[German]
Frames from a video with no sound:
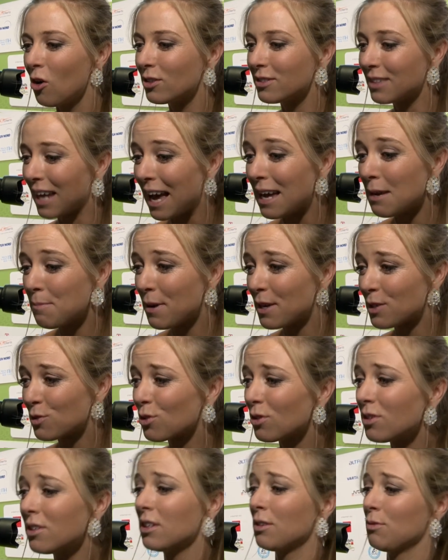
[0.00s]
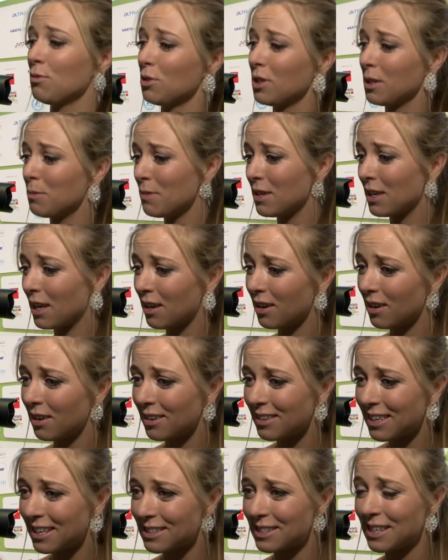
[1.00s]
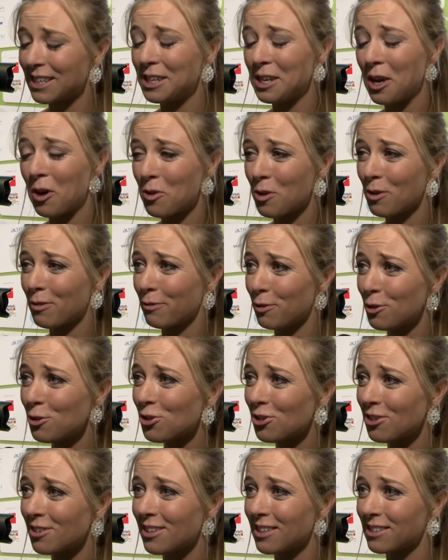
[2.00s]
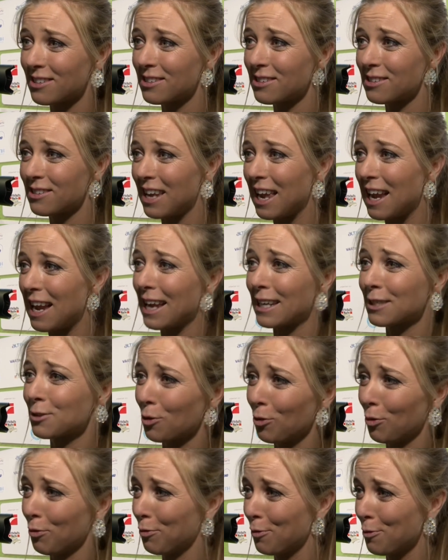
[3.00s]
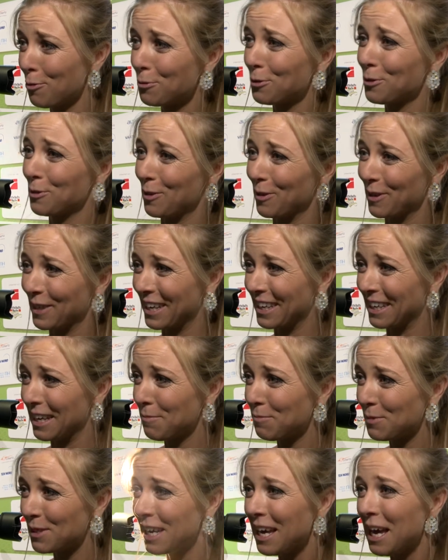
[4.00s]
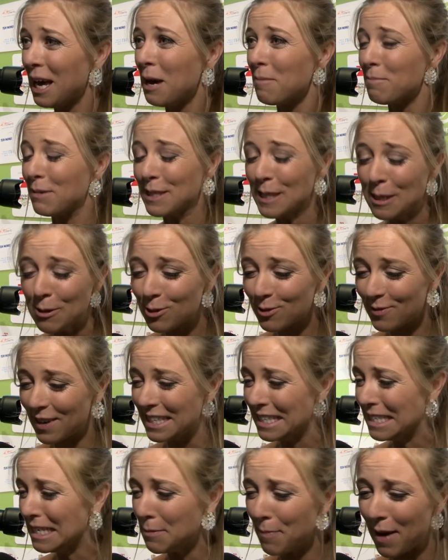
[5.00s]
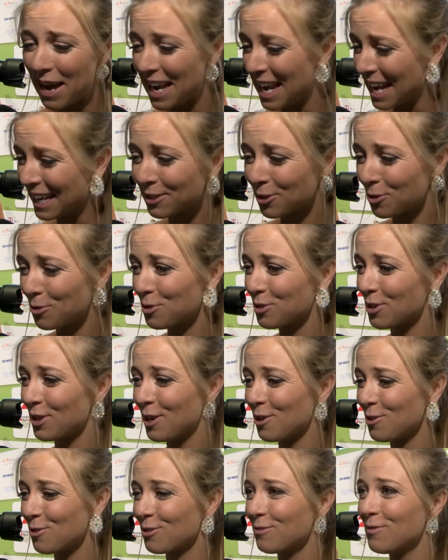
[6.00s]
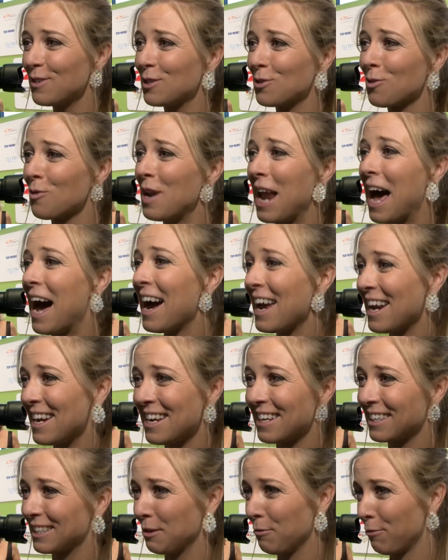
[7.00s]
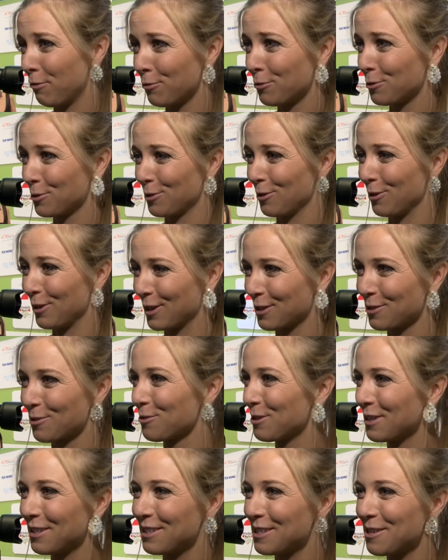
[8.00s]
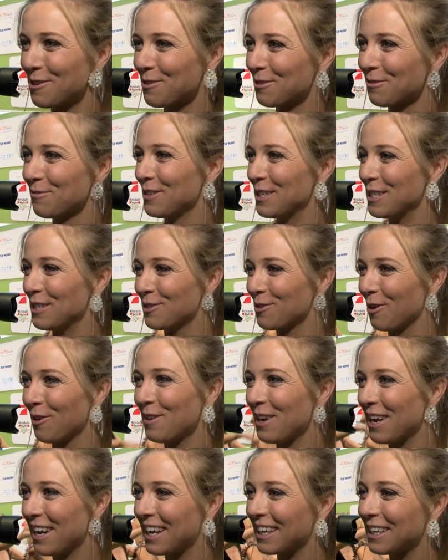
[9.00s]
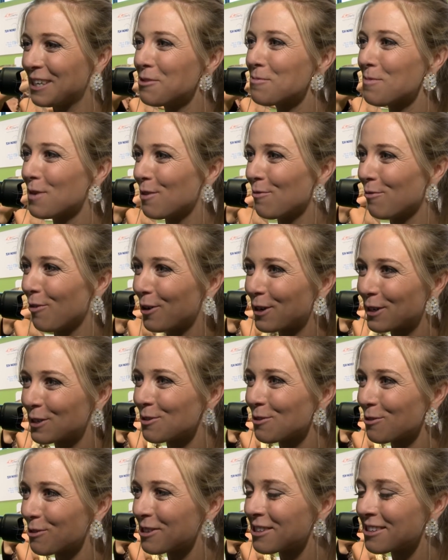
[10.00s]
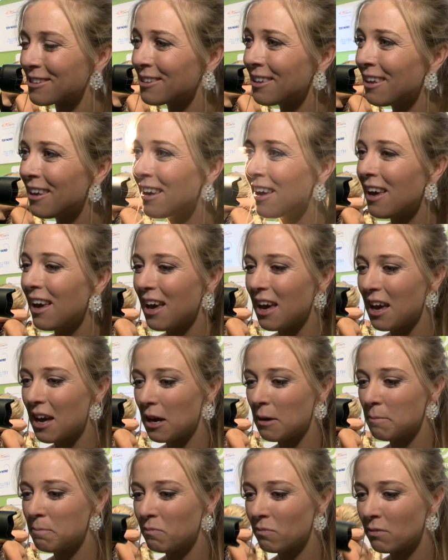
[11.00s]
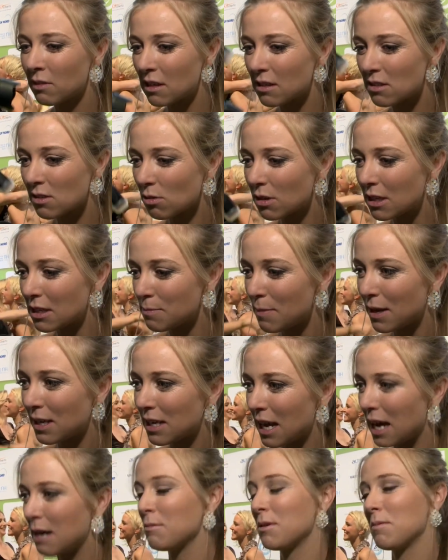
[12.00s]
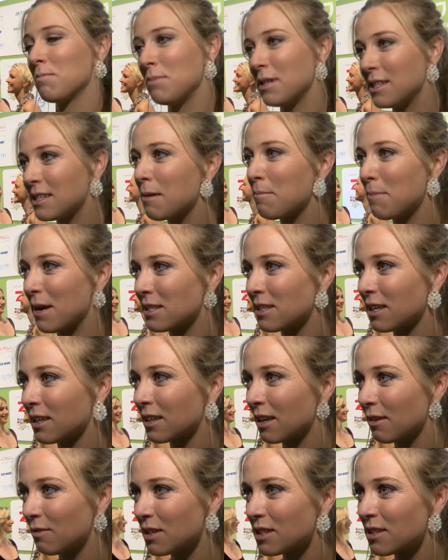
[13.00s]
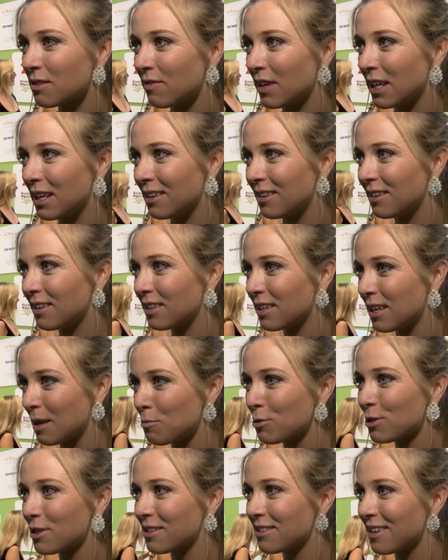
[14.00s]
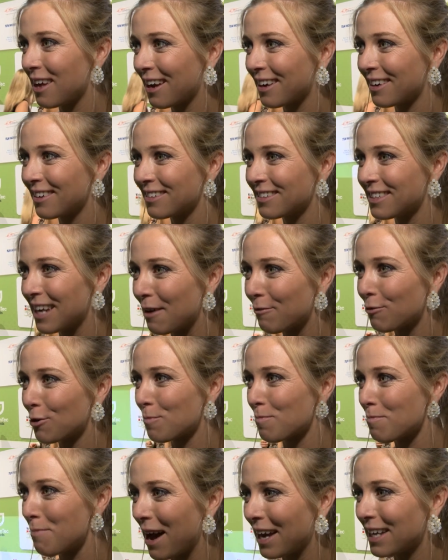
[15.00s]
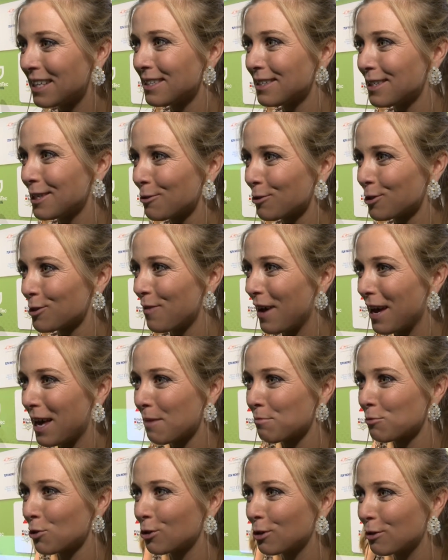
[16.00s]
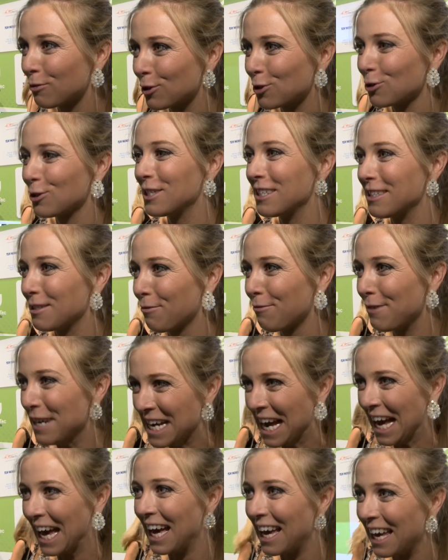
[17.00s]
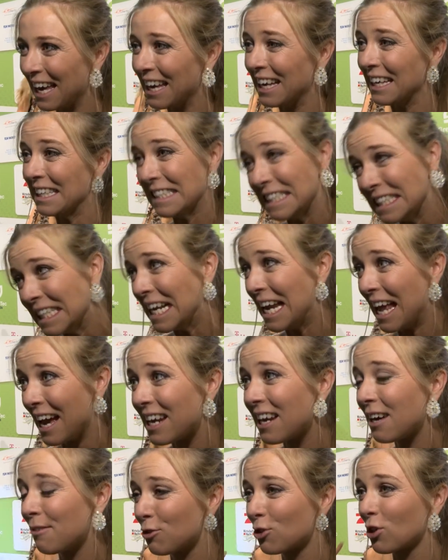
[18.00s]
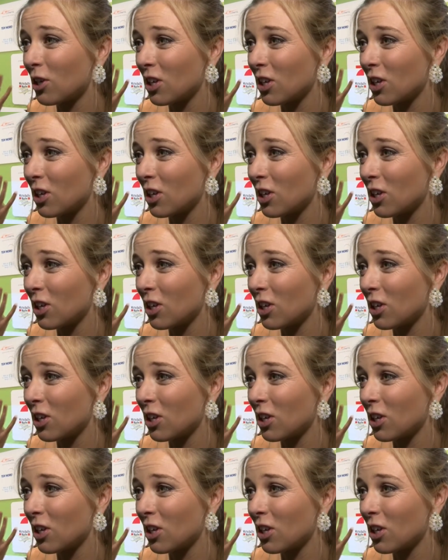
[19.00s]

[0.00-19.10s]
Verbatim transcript: Und rein persönlich würde ich ich mir dann tatsächlich auch noch wünschen, dass es Elektroflugzeuge gibt, beziehungsweise nicht mal Elektro, sondern irgendwie Solarenergieflugzeuge, so dass sie irgendwie die Sonnenenergie über den Wolken nutzen, ähm, so dass man damit ein bisschen besseren Gewissen, weil da muss ich sagen, da wird mein CO2-Abdruck wird durch diese Fliegerei leider